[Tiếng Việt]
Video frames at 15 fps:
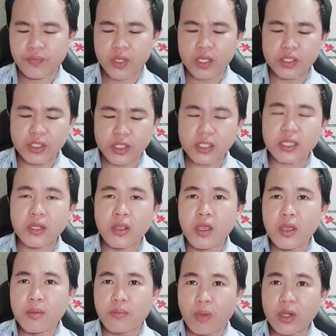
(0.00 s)
nó chuyển
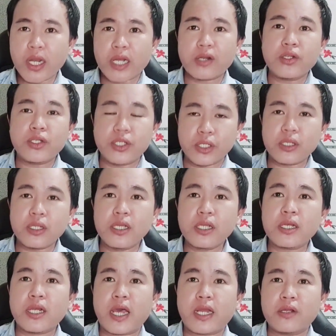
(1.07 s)
mỗi lần nó chuyển
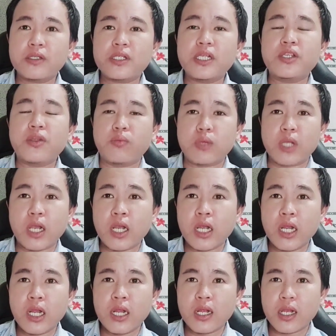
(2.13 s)
tiết là nó sẽ trùng
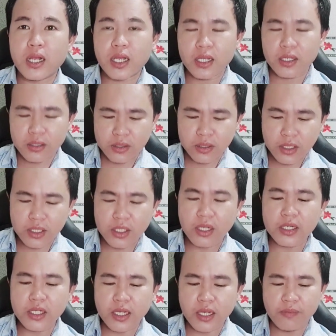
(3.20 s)
trực à nên
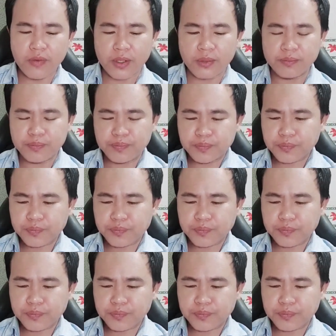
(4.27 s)
nhớ nha các vị